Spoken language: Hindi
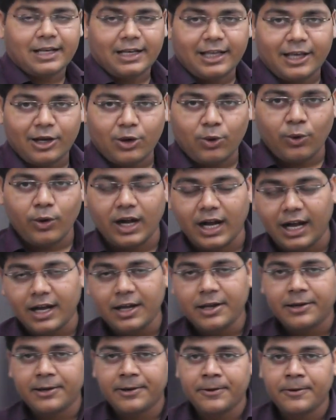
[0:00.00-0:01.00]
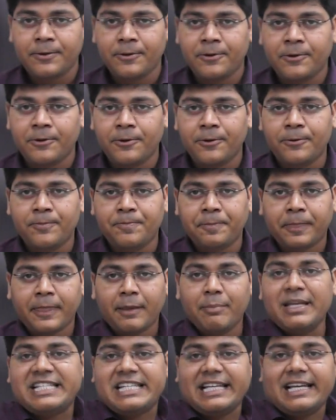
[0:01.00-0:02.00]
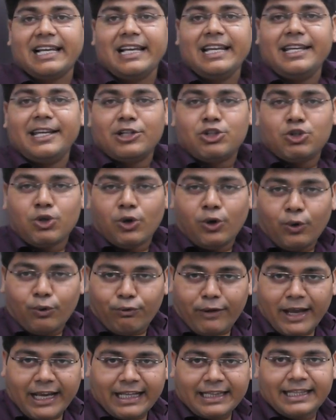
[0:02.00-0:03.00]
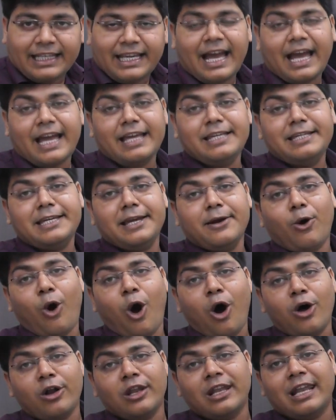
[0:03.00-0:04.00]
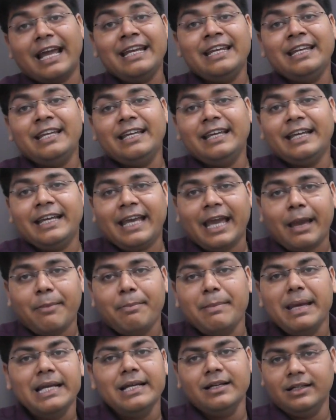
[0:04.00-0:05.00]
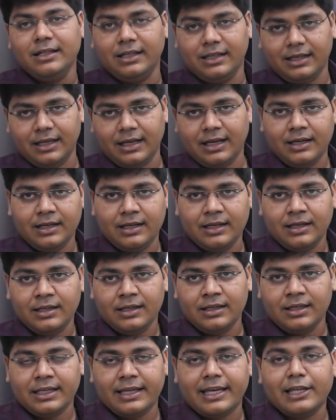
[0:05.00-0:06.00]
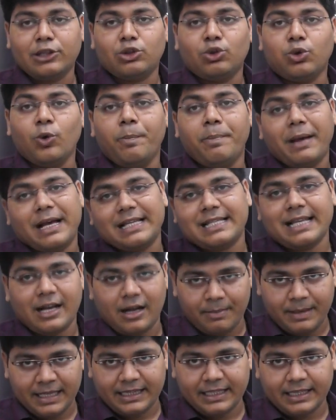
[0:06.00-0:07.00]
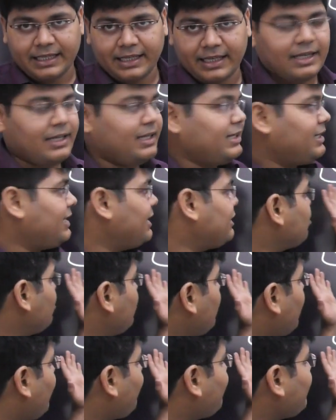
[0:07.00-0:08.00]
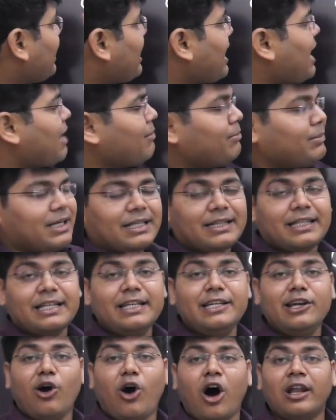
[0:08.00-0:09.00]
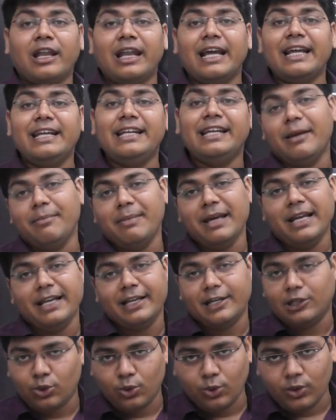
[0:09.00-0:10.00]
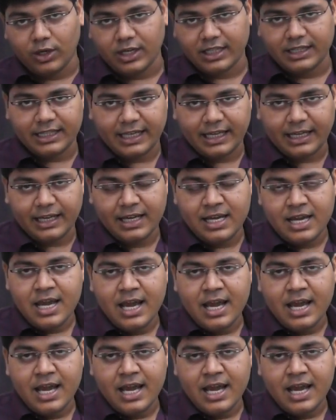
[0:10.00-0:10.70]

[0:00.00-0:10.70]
क्लियर होगा बेसिकली ये जो व्यक्ति है ये ऑनलाइन गेमिंग के थ्रू पैसा कमाते हैं ये जो अपना काम करते हैं ये ऑनलाइन गेमिंग के थ्रू करते हैं